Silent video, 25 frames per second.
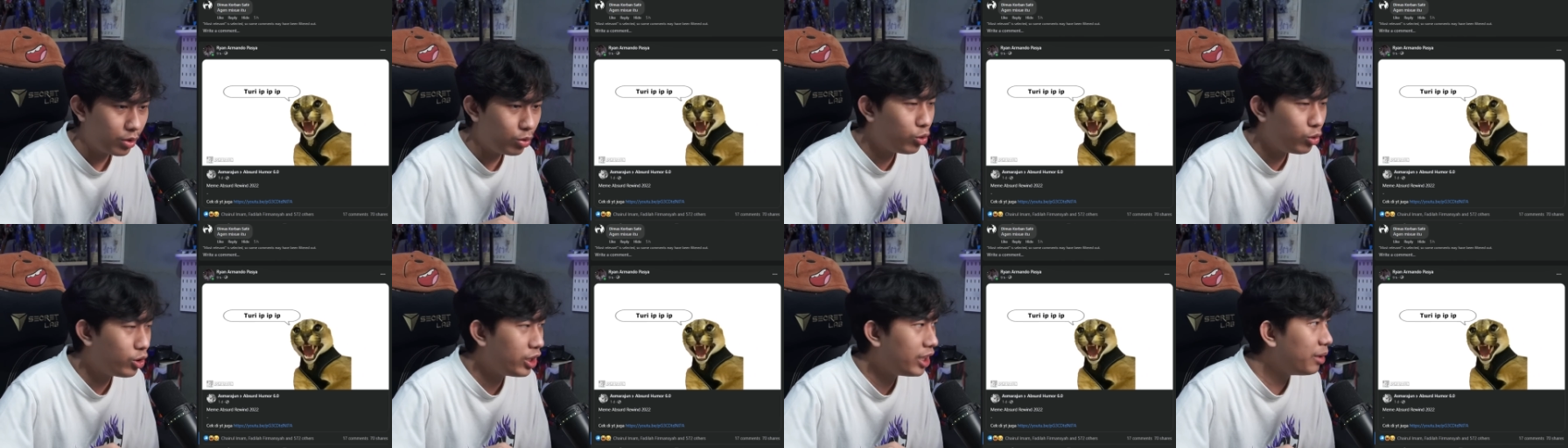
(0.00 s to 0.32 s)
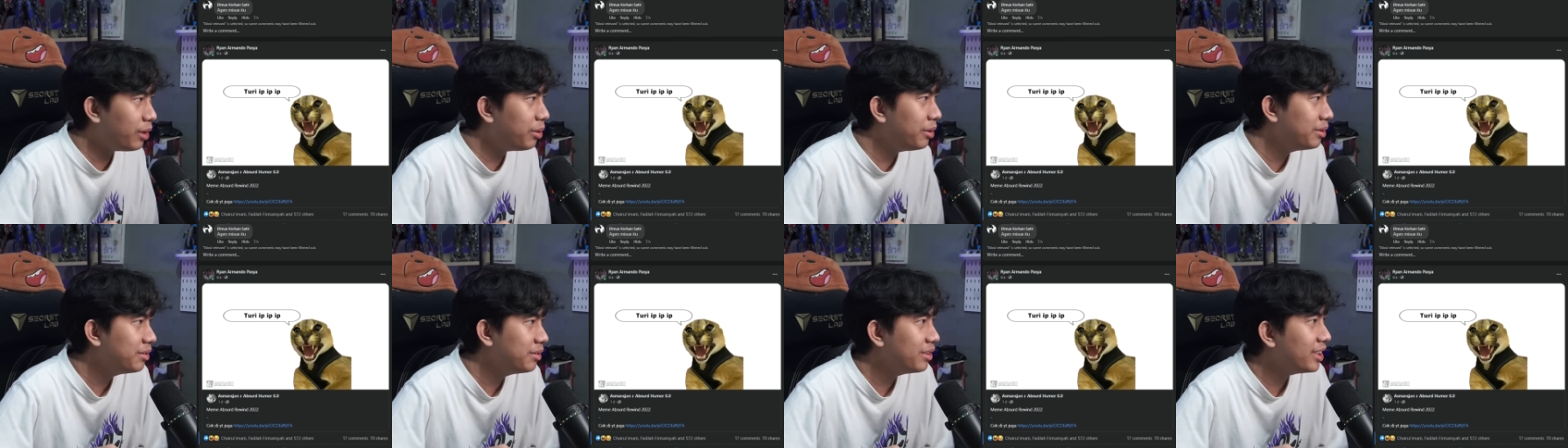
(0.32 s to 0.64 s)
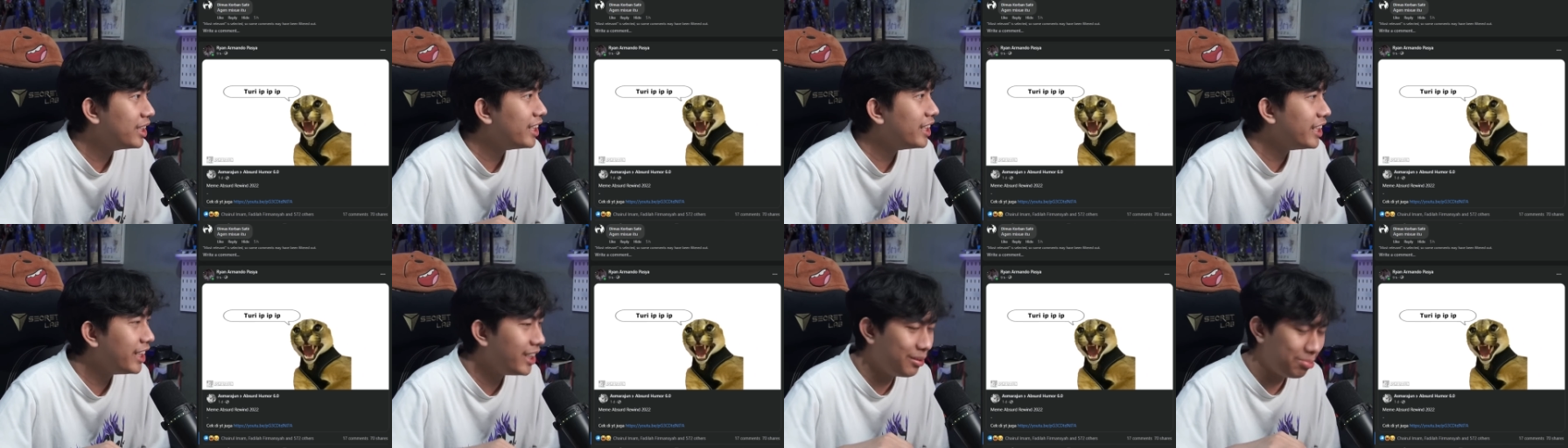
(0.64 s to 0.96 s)
Turi.
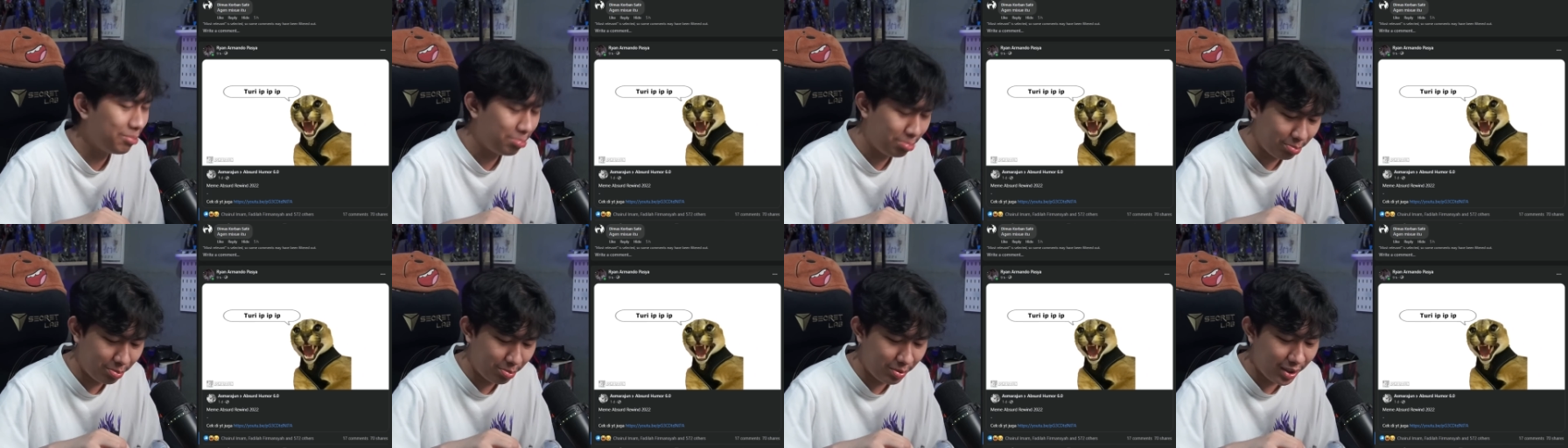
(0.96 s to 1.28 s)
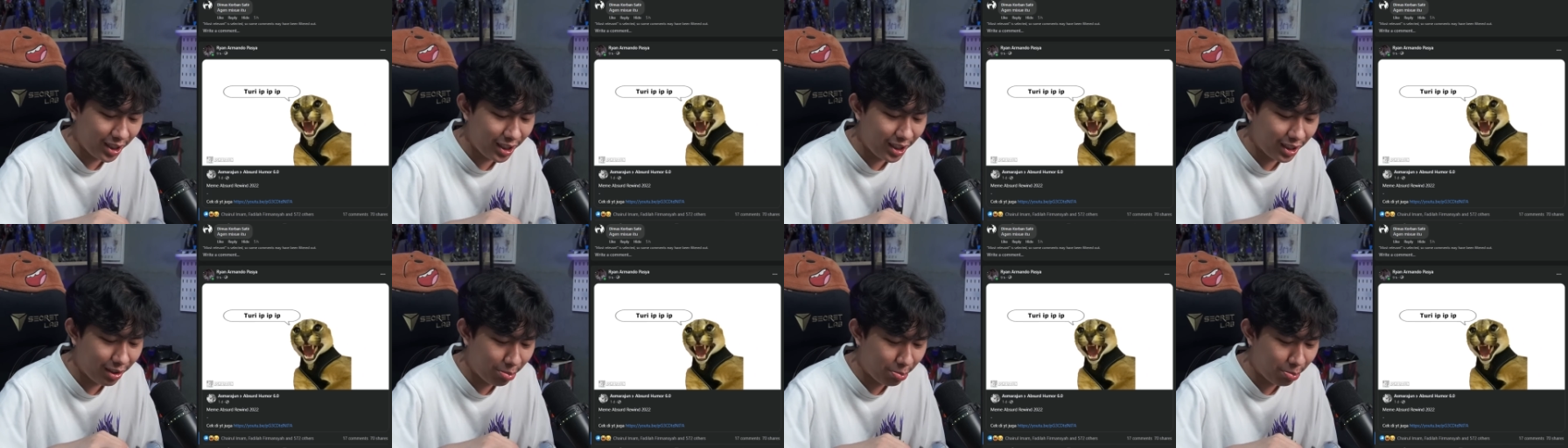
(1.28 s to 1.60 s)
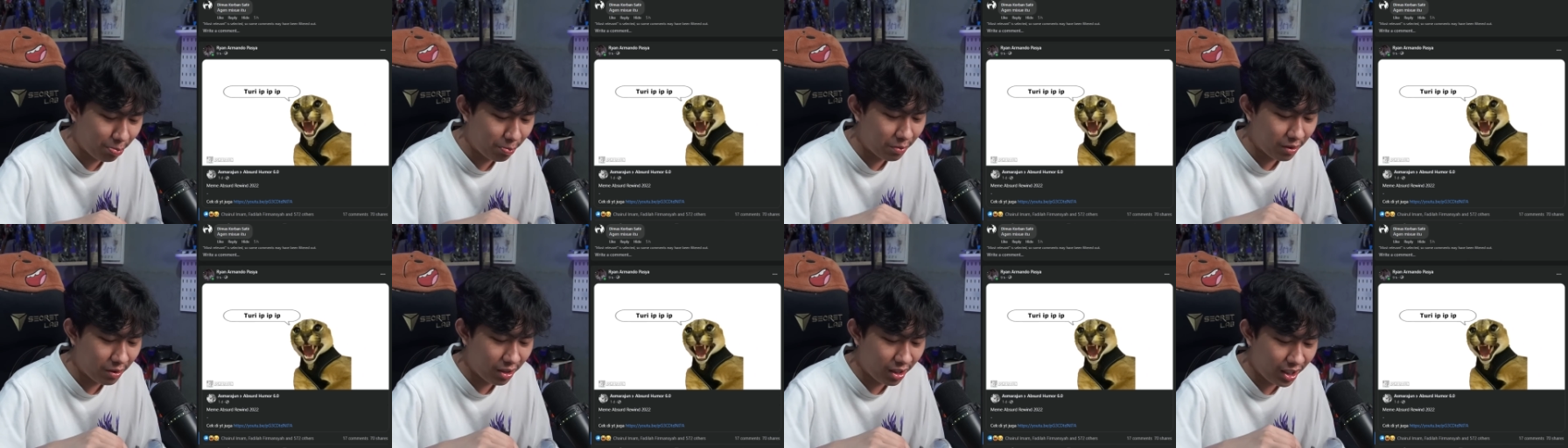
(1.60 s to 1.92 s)
Ip, ip,
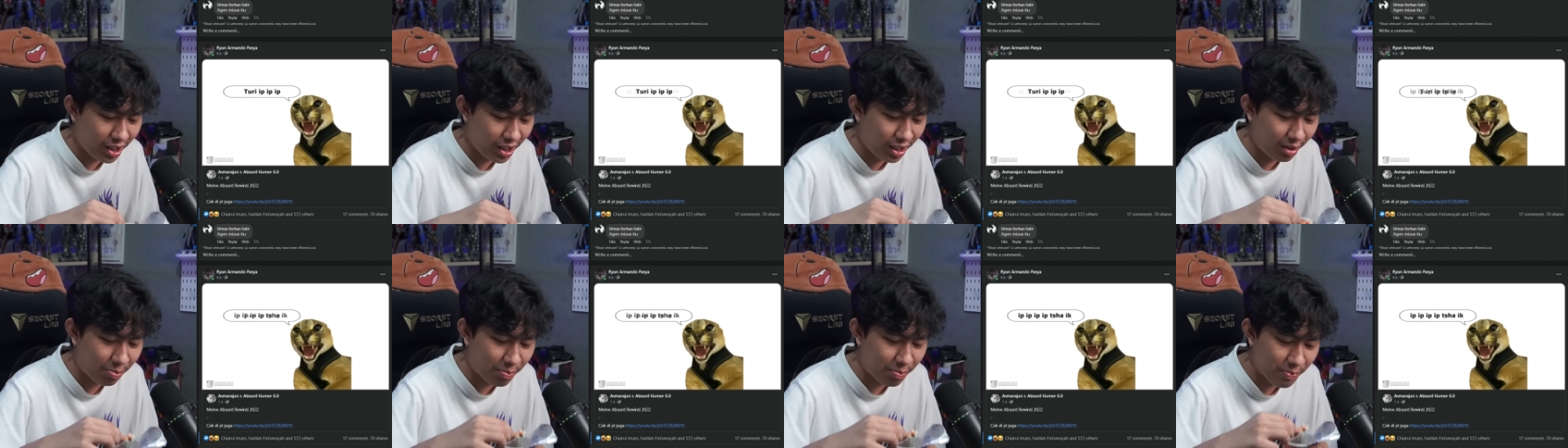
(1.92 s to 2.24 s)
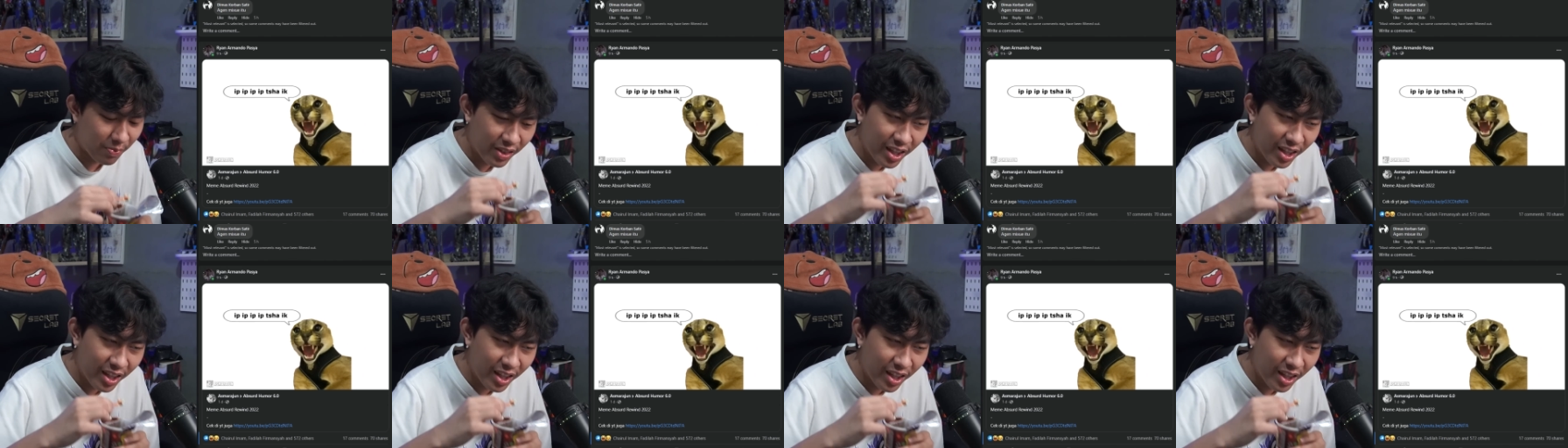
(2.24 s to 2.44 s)
ip.